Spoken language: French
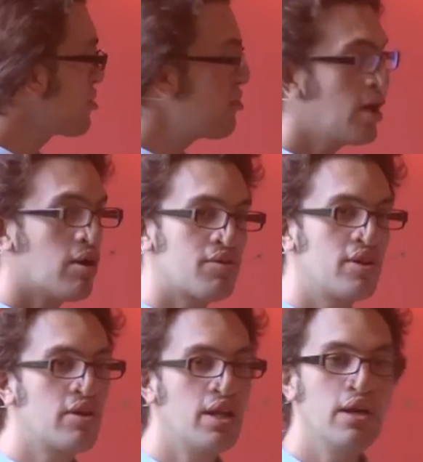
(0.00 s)
truc. Alors, c'est
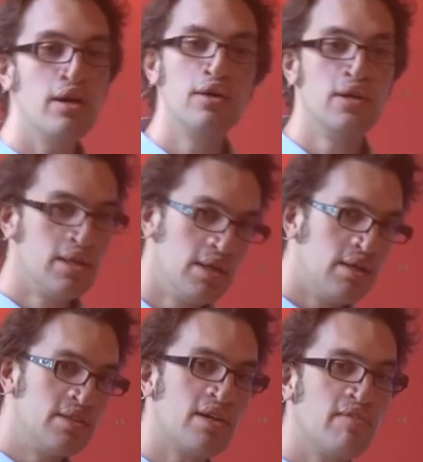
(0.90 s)
une clé.
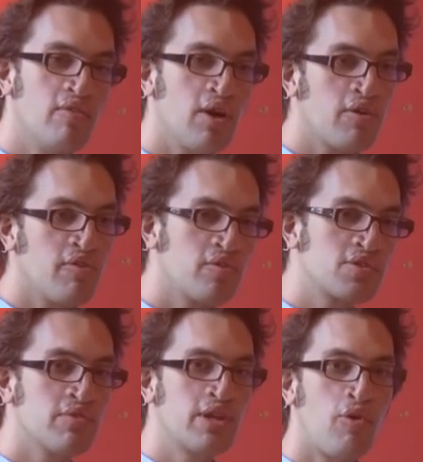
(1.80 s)
Ça, on va voir qu'en
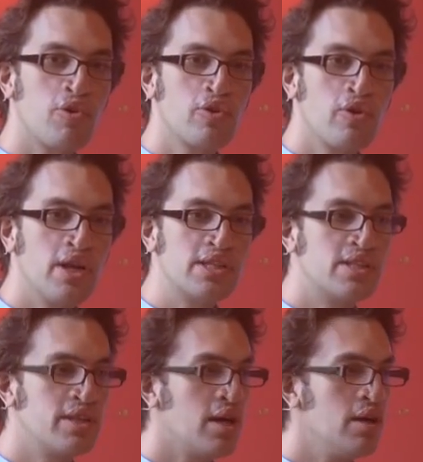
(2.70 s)
fonction des protocoles,
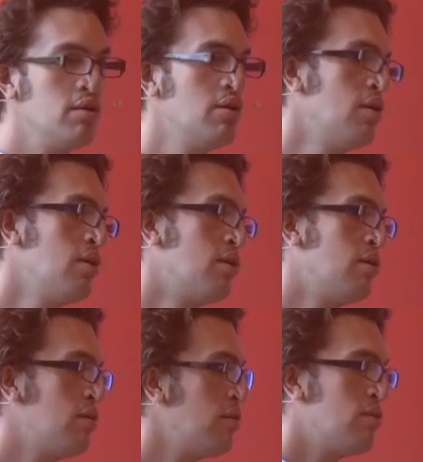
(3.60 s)
etc.,
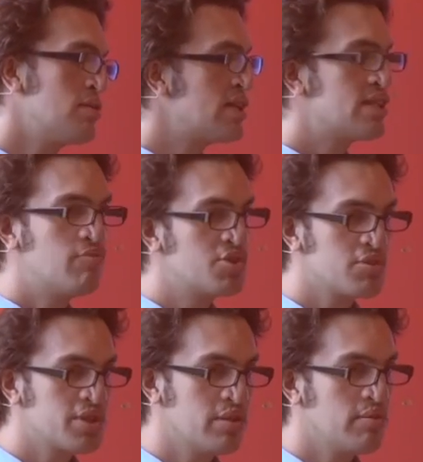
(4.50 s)
ça, ça peut
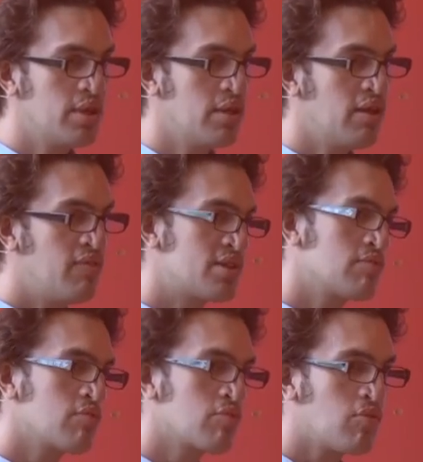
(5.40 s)
changer. La
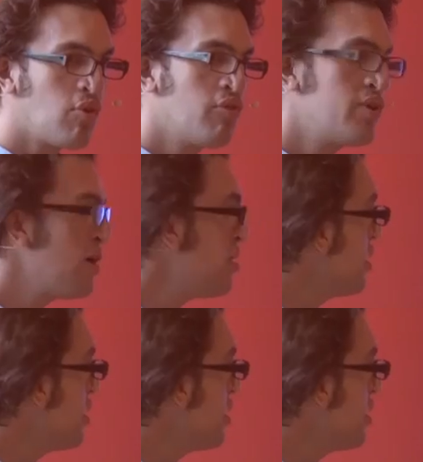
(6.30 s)
façon dont on revient